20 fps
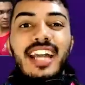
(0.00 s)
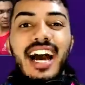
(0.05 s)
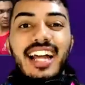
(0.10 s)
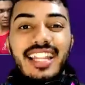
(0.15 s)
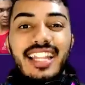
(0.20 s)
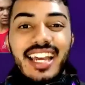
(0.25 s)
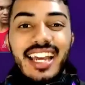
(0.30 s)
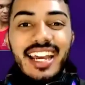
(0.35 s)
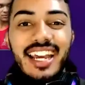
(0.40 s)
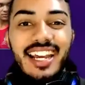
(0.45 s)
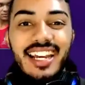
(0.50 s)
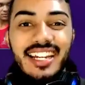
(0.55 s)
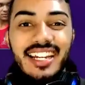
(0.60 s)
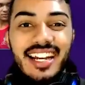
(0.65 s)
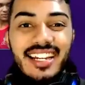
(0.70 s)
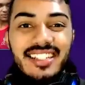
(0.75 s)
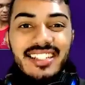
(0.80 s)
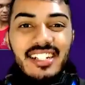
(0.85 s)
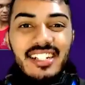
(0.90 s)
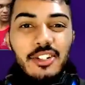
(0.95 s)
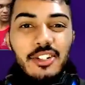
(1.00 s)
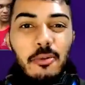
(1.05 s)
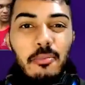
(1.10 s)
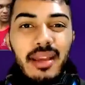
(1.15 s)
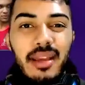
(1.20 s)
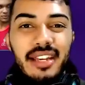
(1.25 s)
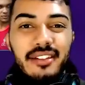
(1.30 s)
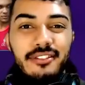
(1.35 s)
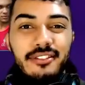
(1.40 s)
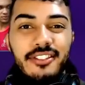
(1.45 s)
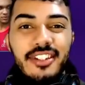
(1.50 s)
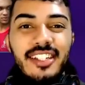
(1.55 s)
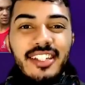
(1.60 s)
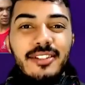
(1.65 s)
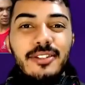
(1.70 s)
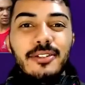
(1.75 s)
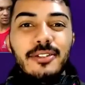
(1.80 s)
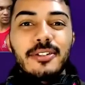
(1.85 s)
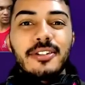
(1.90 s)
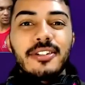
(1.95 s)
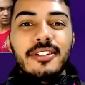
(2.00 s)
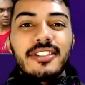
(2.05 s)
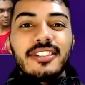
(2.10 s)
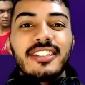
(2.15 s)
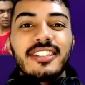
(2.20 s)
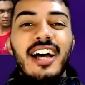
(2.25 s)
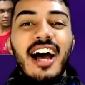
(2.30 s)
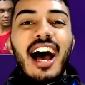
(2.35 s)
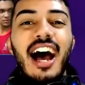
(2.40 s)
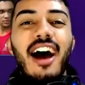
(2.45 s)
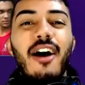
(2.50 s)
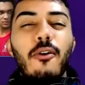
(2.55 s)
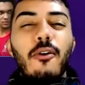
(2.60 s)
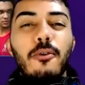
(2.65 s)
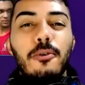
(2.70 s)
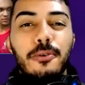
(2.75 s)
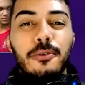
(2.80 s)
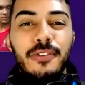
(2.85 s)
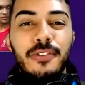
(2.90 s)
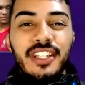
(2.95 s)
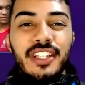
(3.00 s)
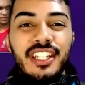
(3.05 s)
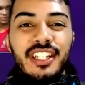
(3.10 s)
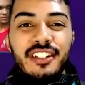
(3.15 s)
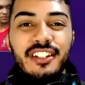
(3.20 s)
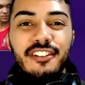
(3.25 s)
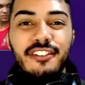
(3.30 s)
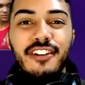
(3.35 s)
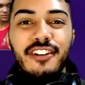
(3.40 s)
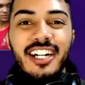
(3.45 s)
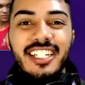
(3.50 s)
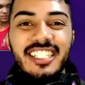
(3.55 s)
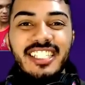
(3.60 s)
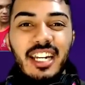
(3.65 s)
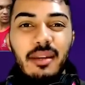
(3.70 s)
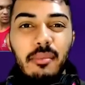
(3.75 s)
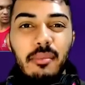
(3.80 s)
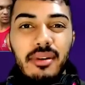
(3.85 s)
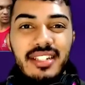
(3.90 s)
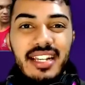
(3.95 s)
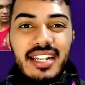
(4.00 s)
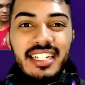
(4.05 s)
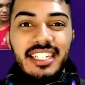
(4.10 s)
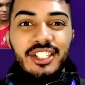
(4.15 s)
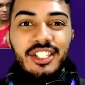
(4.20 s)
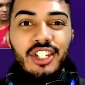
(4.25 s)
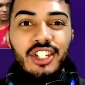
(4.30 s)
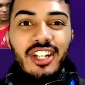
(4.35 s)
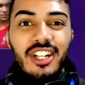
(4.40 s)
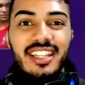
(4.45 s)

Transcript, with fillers: galera, sejam bem-vindos ao FIFA Tempos RJ.